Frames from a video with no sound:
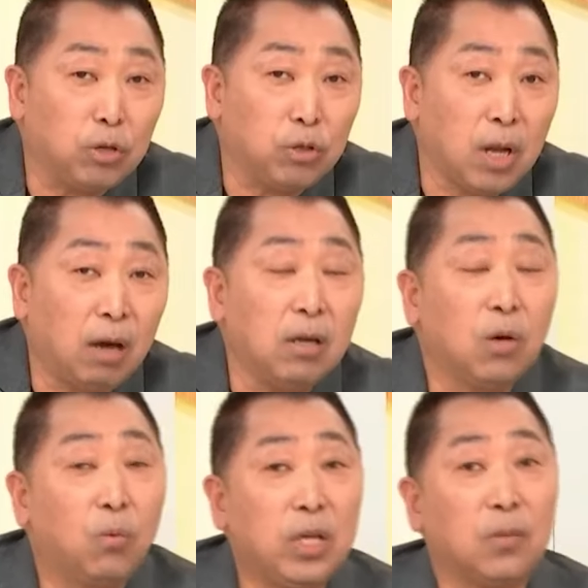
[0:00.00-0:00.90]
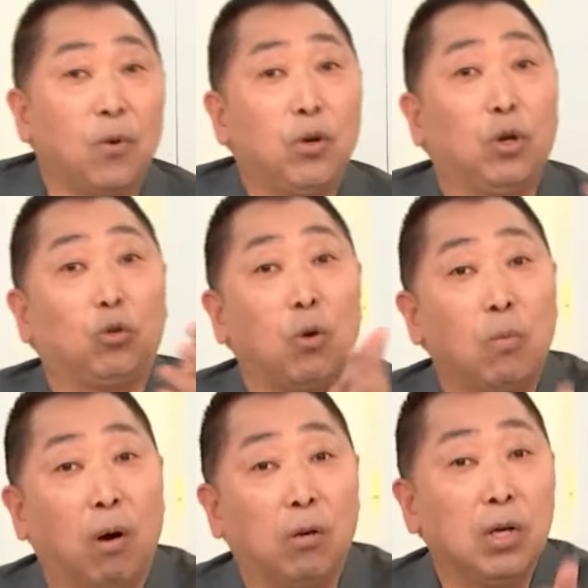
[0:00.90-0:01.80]
楚的知道为什么会有
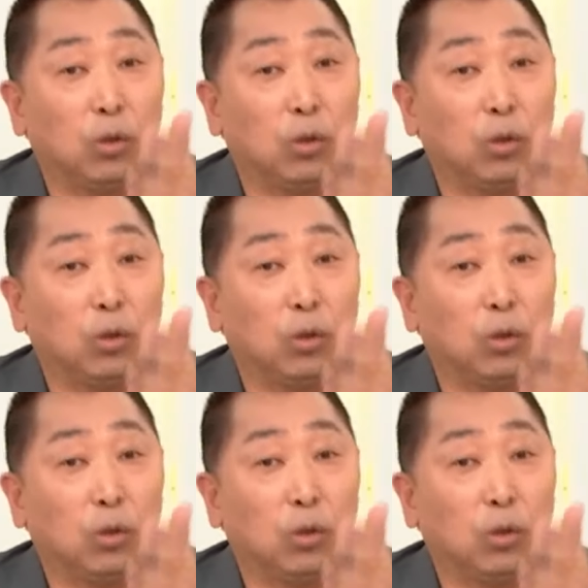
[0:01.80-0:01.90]
东盟，